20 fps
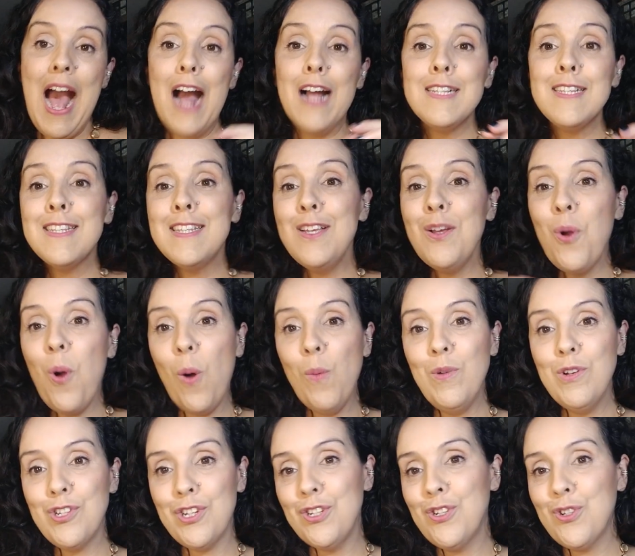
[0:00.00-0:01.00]
Assim
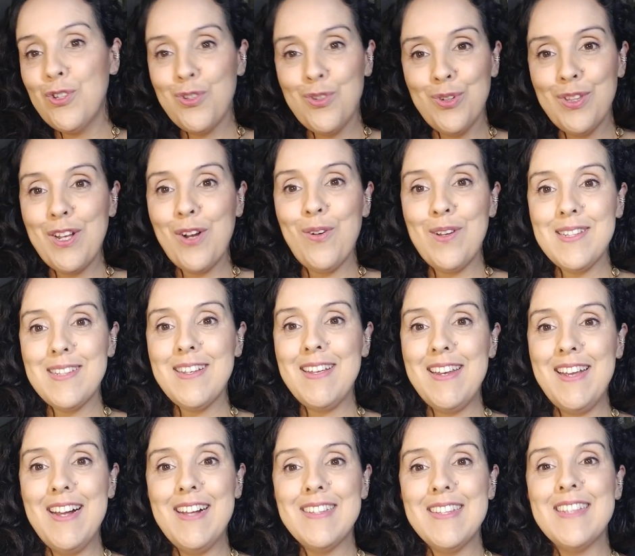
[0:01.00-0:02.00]
como a gente estuda com as
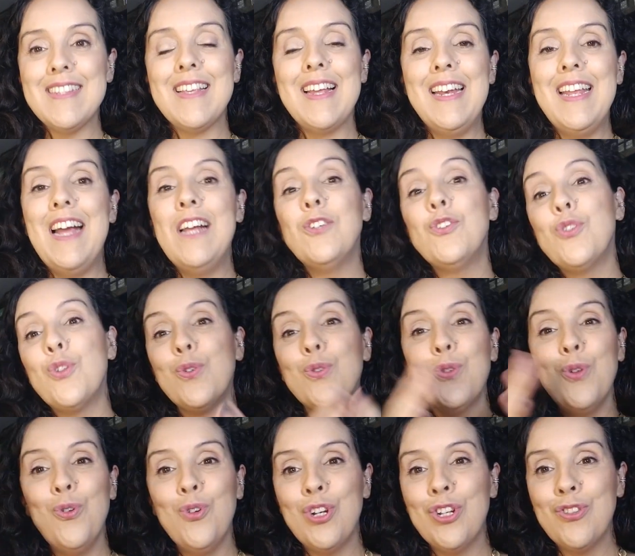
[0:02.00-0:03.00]
crianças ali a
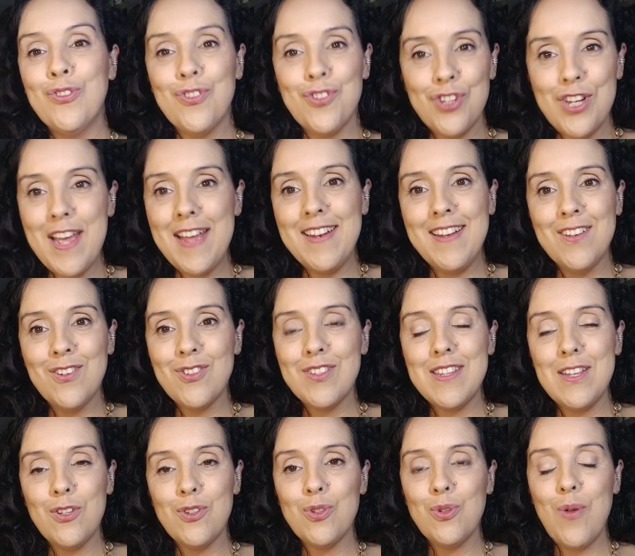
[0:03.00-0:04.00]
estrutura dos gêneros
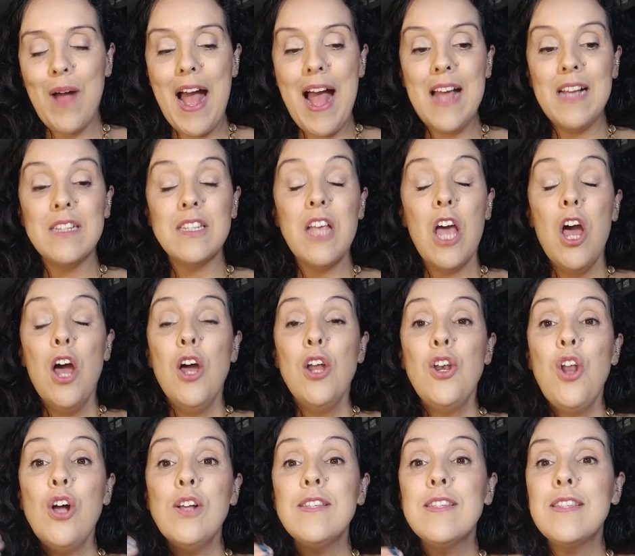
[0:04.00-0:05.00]
textuais,
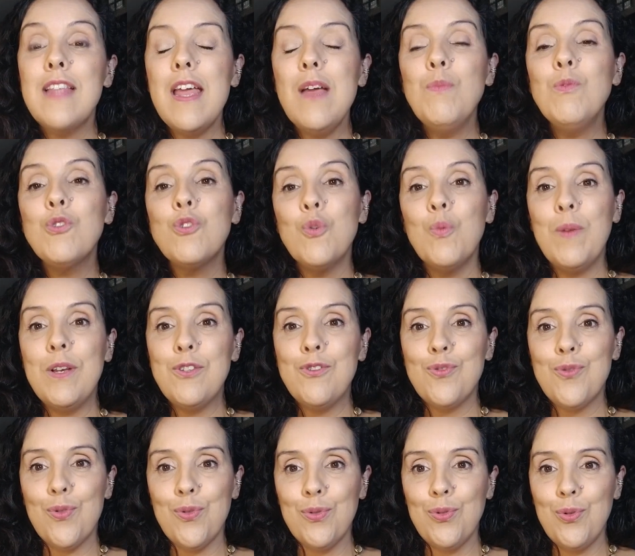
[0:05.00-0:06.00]
nós temos uma
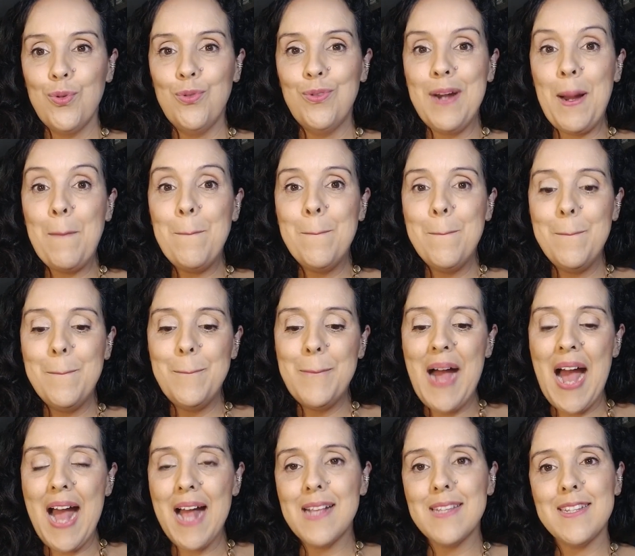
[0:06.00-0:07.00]
estrutura
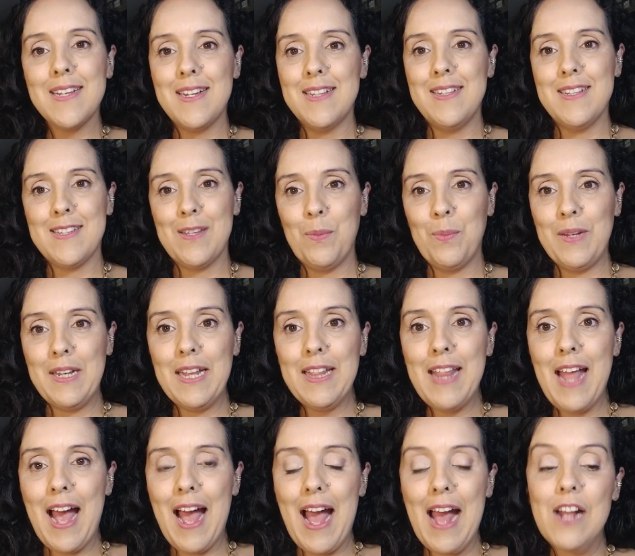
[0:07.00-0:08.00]
básica das
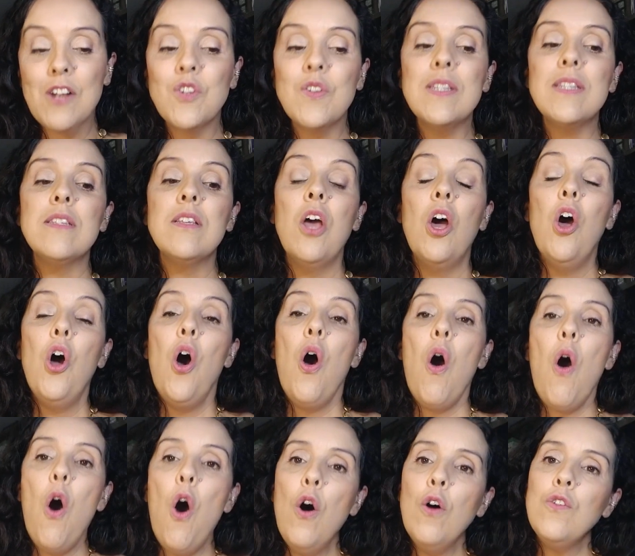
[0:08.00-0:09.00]
habilidades,
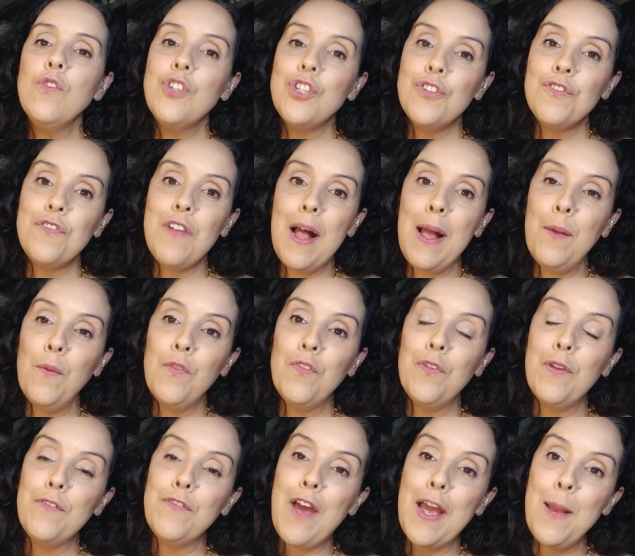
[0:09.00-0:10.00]
onde vai,
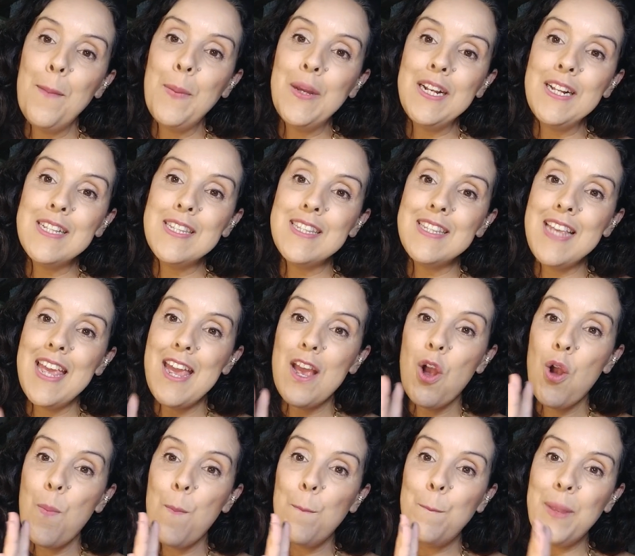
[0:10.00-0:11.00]
vai
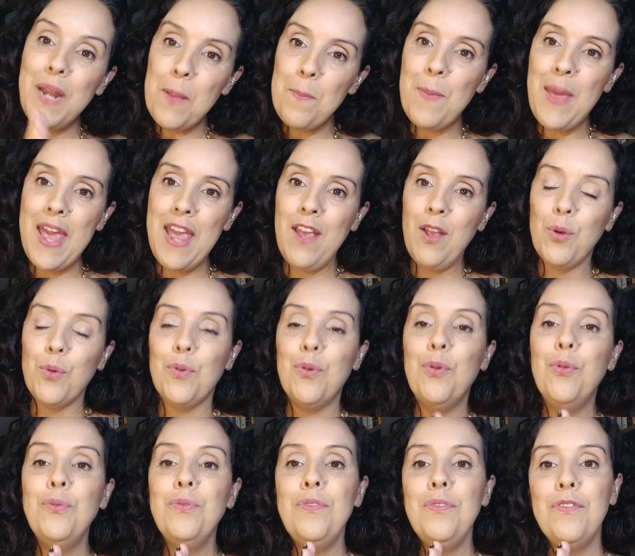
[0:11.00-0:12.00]
aparecer primeiro
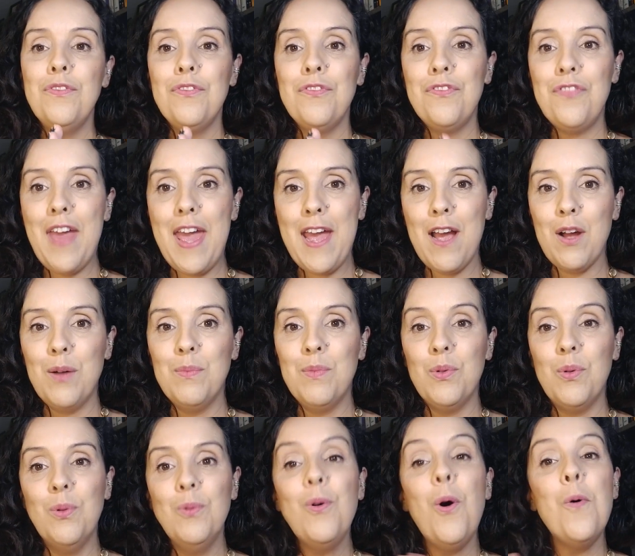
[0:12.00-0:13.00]
um
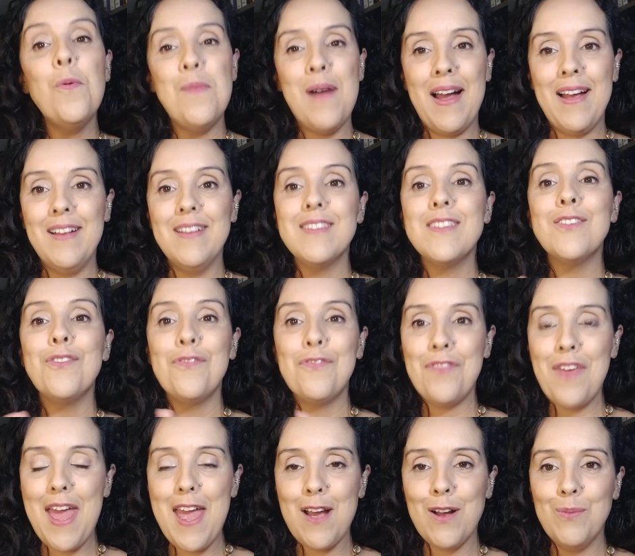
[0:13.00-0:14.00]
verbo, um ou mais
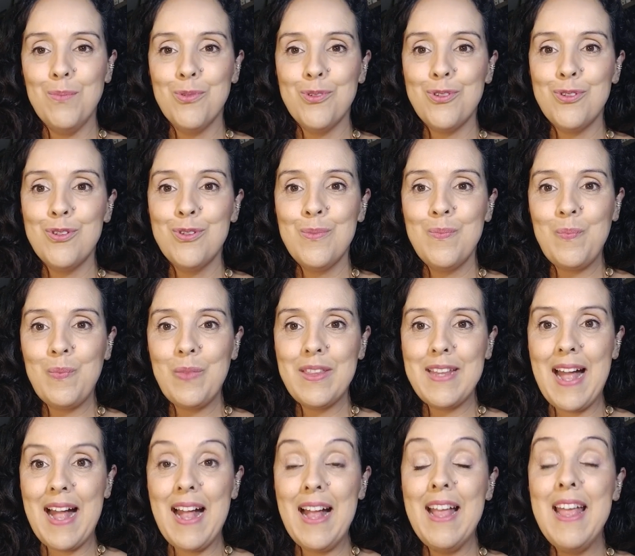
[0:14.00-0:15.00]
verbos,
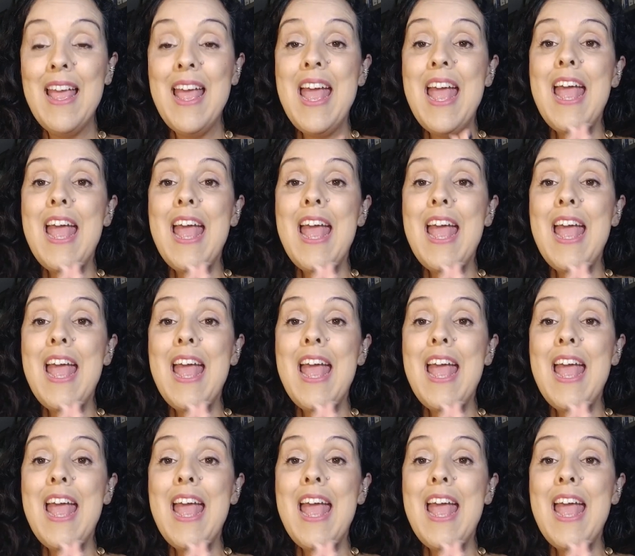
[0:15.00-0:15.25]
tá?